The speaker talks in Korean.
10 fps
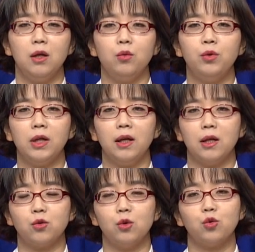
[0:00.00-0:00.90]
우리가
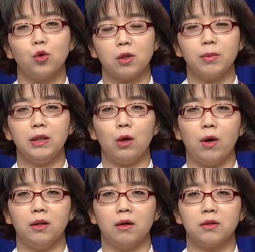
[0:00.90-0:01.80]
예수를 주로 섬긴다고
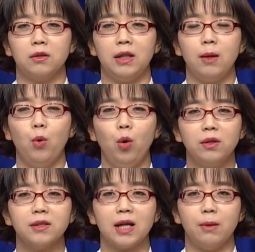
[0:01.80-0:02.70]
하는 것은 내
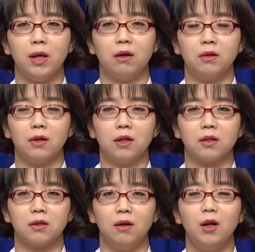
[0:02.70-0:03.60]
모든 삶의 영역에
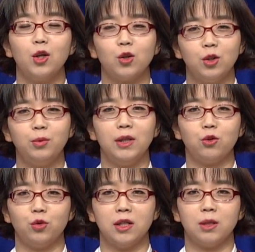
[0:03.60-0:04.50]
있어서 그분의
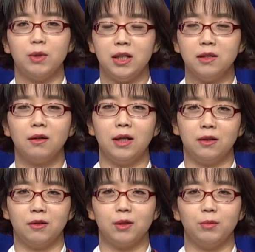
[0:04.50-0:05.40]
주되심을 인정하는
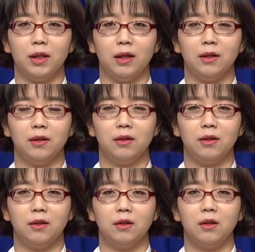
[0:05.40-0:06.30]
것입니다.
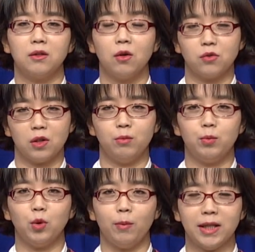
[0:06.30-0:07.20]
성적인
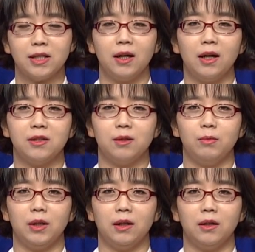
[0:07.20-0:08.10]
부분도
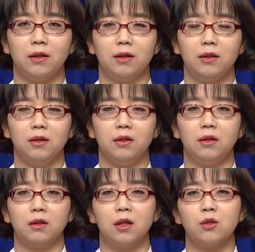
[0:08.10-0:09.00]
마찬가지입니다.
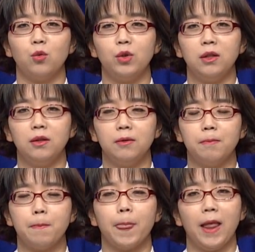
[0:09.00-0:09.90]
그래서 우리는
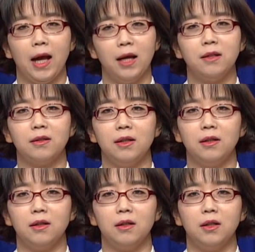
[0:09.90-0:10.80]

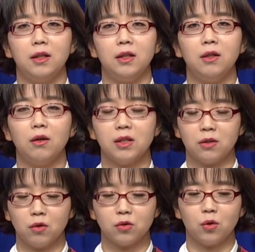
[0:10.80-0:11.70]
아이들이 이것이
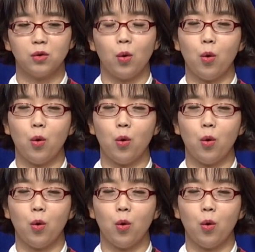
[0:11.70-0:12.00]
성적으로